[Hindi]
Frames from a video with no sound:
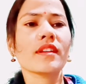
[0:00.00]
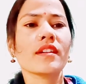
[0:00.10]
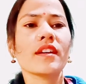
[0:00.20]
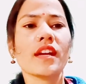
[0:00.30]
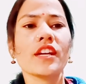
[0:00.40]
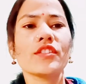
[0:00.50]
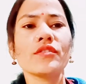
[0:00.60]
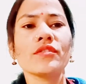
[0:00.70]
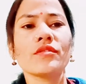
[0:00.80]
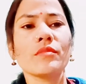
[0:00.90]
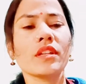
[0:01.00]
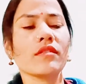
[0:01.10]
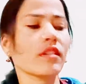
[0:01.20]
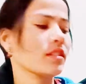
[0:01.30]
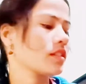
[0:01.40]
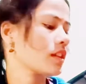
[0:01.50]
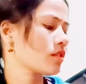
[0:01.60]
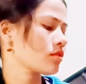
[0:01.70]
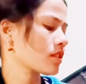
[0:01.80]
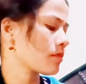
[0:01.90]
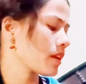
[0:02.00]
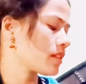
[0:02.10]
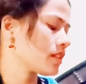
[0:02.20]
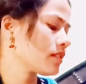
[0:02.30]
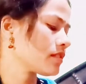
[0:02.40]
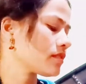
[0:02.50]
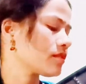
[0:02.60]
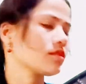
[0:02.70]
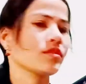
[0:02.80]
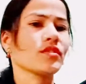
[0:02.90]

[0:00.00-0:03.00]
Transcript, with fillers: घर आए तो मेरे वहाँ दद्दा लोग सब आए थे